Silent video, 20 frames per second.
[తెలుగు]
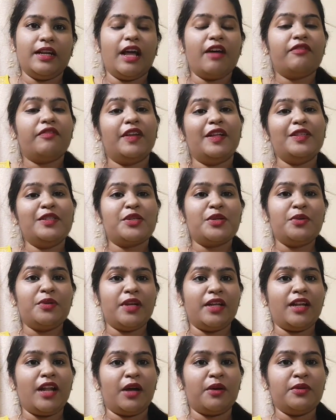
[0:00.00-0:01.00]
నా ఫ్రెండ్స్
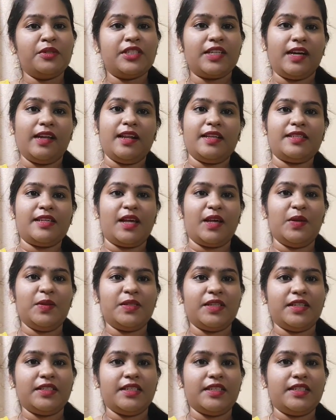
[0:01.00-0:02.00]
కూడా నాకు
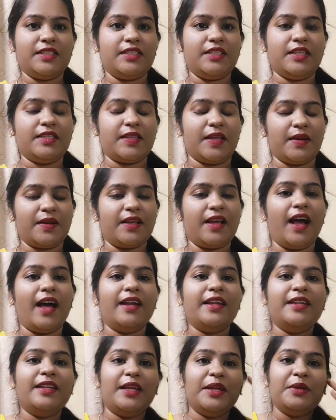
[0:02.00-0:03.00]
చాలాసార్లు సజెస్ట్ చేశారు
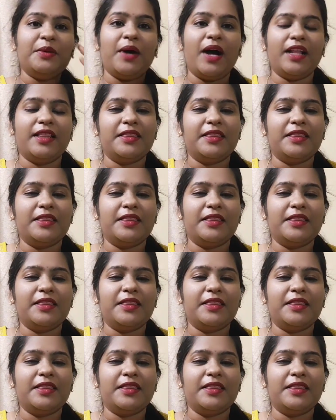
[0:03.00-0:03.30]
కానీ నేను